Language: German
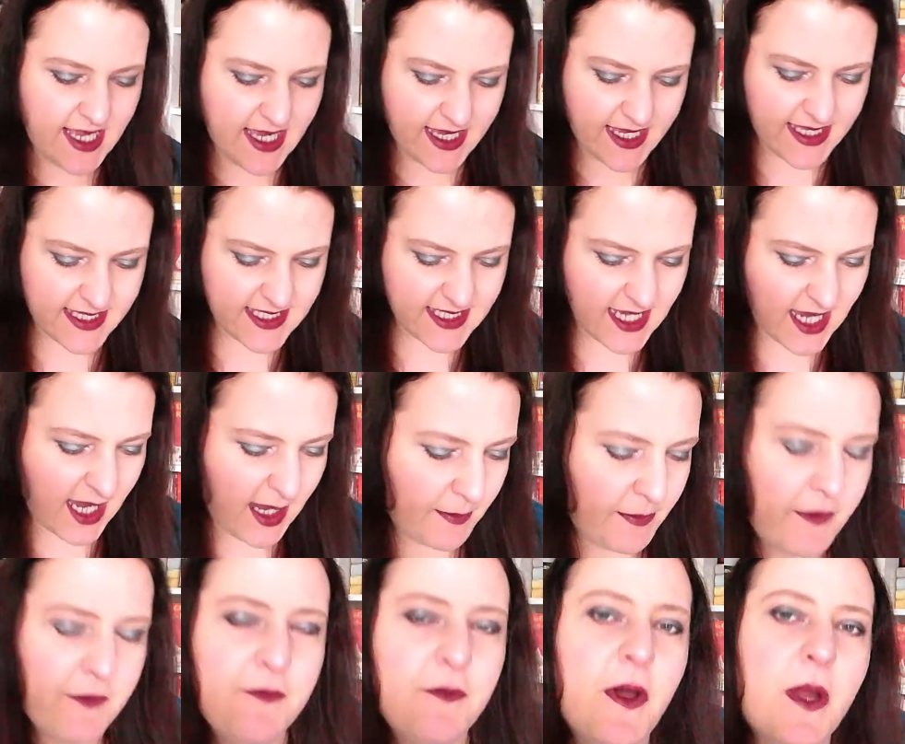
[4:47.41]
Ich
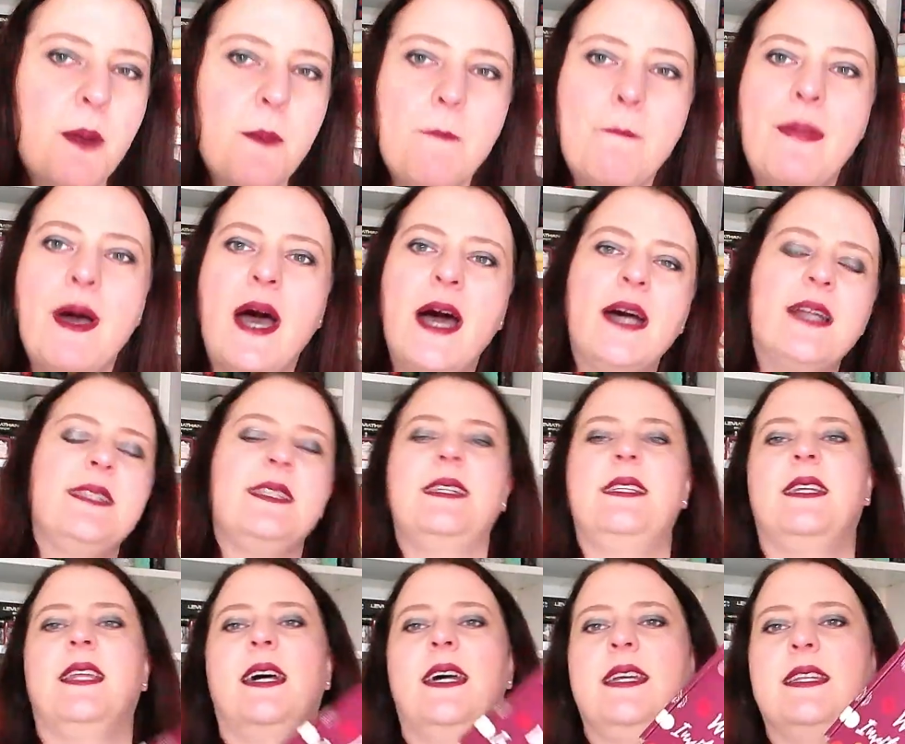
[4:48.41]
habe von
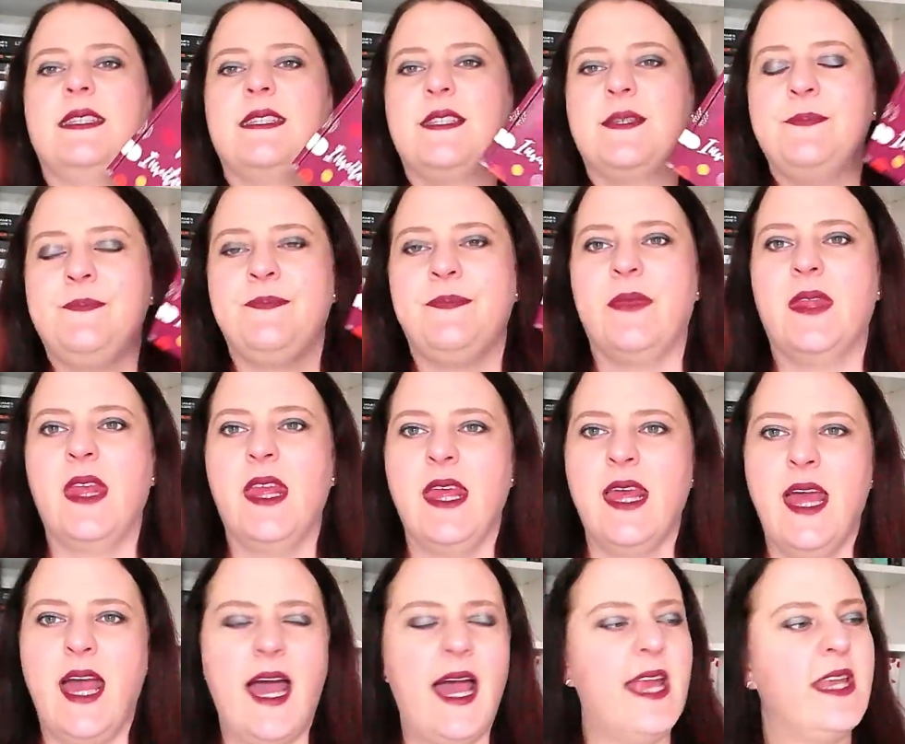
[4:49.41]
Partylight
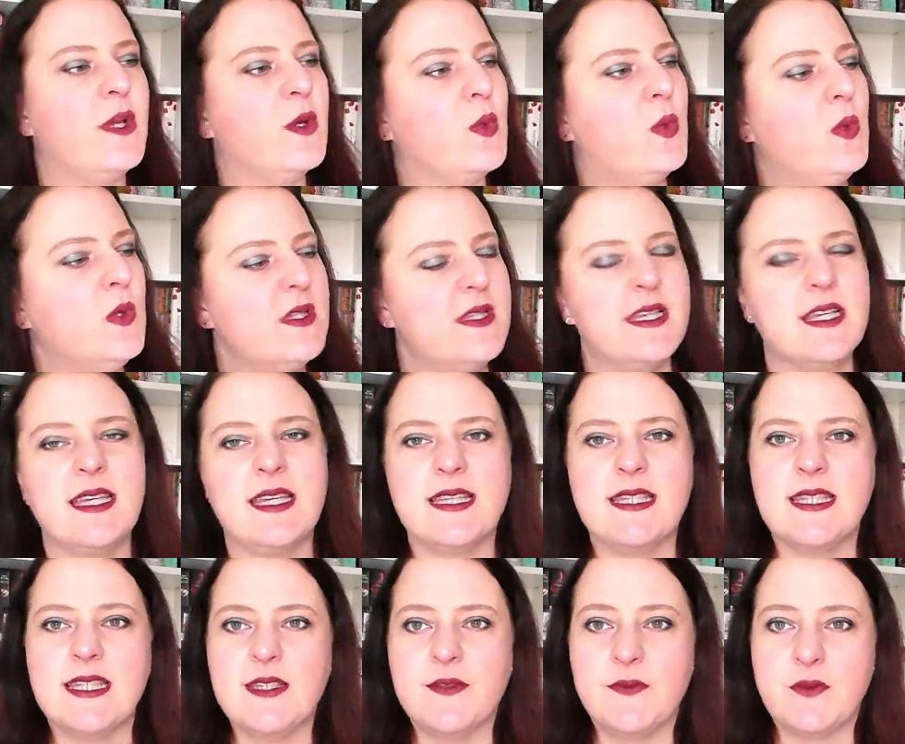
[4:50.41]
eine große
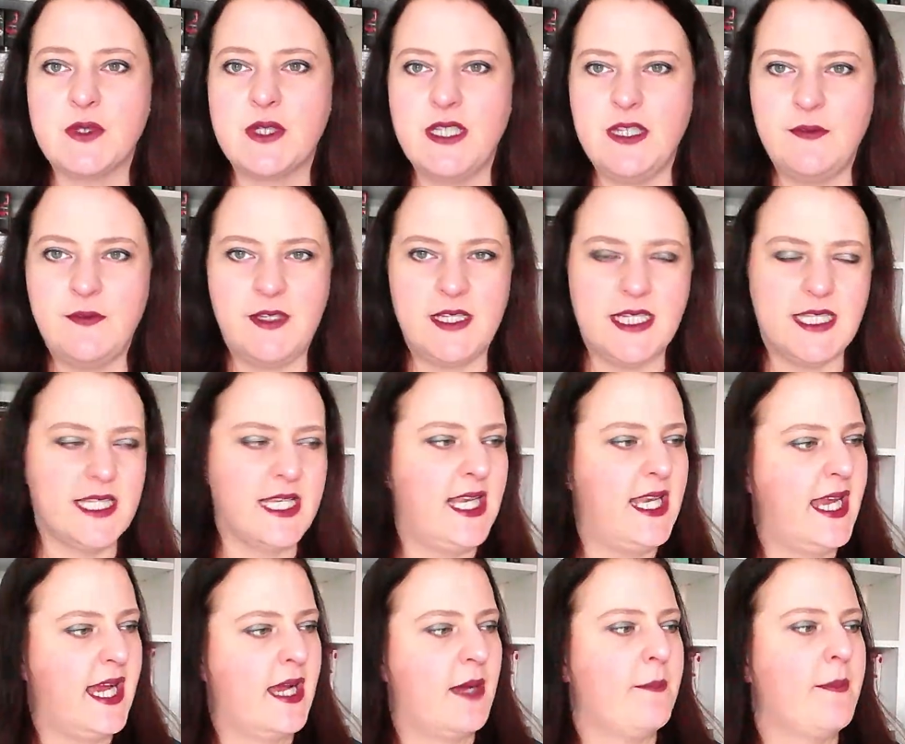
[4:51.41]
Kiste Votivlichter
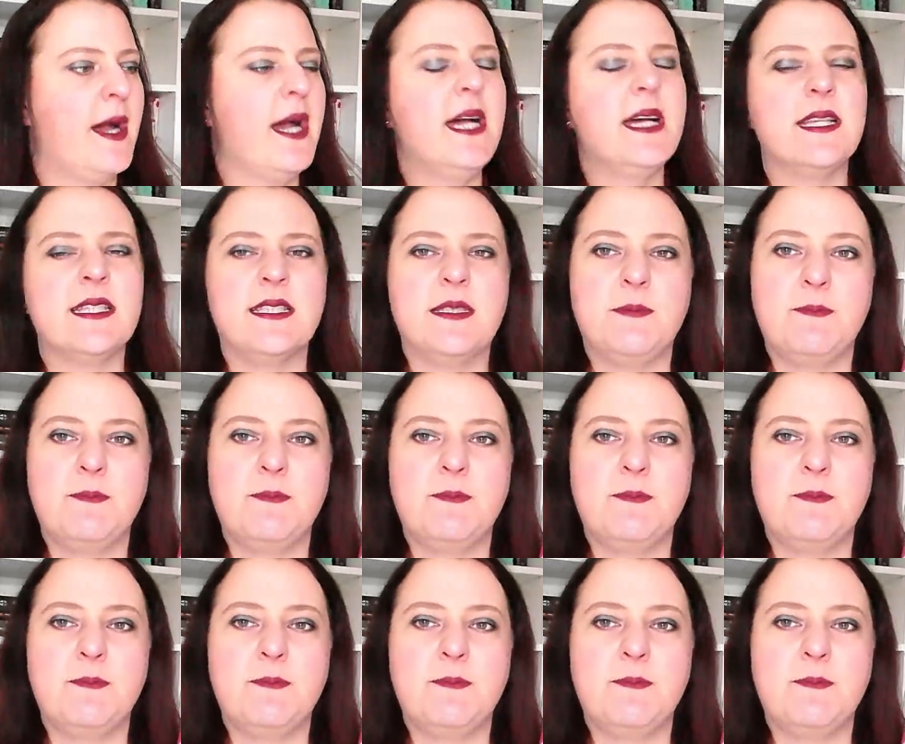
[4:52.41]
leer gemacht.